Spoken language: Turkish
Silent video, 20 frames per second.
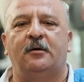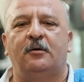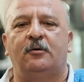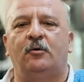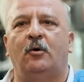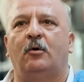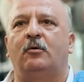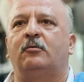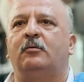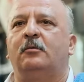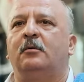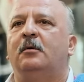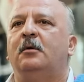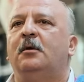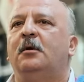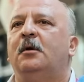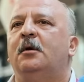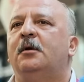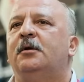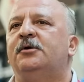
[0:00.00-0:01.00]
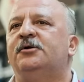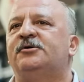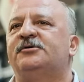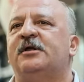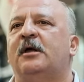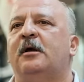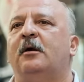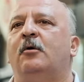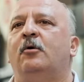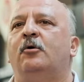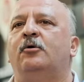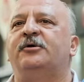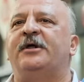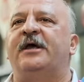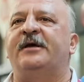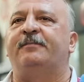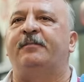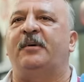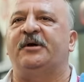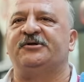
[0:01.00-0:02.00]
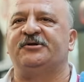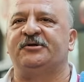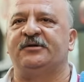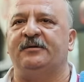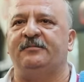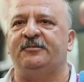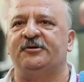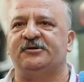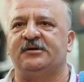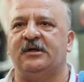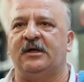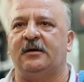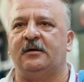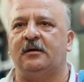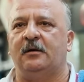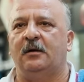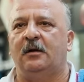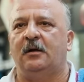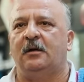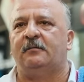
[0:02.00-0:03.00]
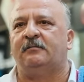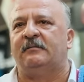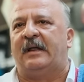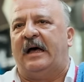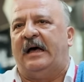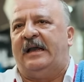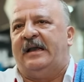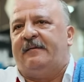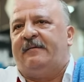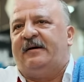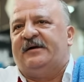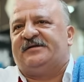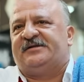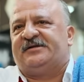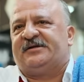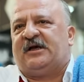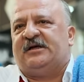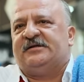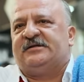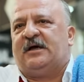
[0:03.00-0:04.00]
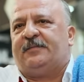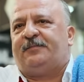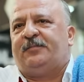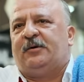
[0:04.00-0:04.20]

yok işte ördek başı demişler. Daha ne başı çıkacak